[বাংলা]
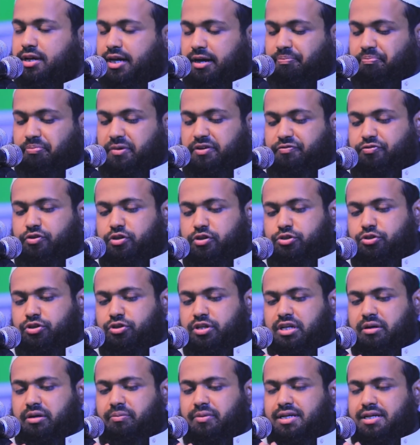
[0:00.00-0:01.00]
আপনি ফজর
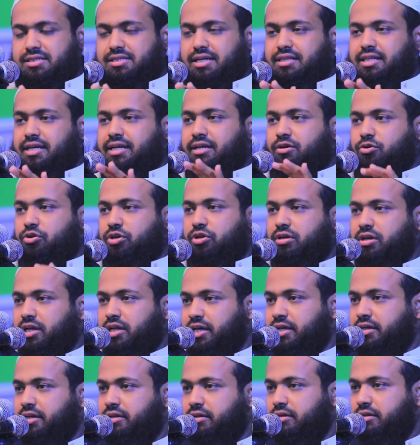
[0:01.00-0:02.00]
নামাজ আদায়
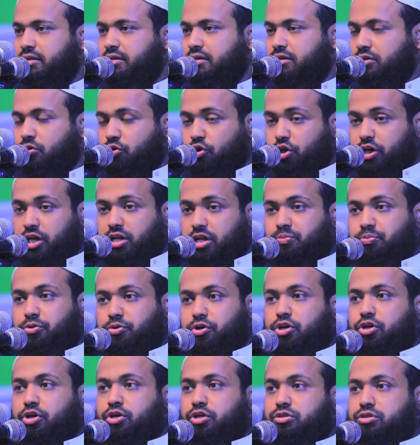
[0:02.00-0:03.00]
করলেন করার
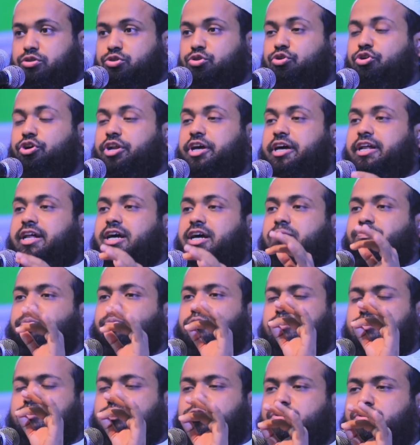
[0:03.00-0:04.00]
পর জোহরের আগ
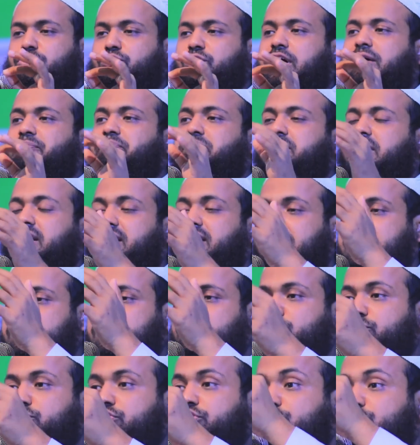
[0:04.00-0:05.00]
পর্যন্ত আপনার
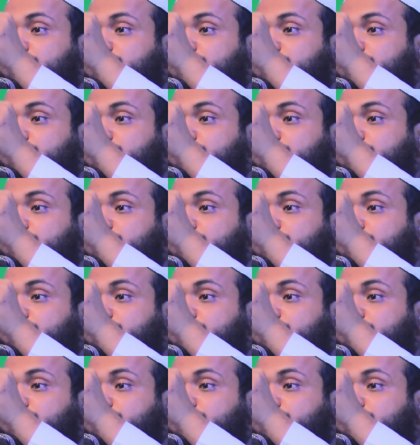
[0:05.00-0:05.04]
কিছু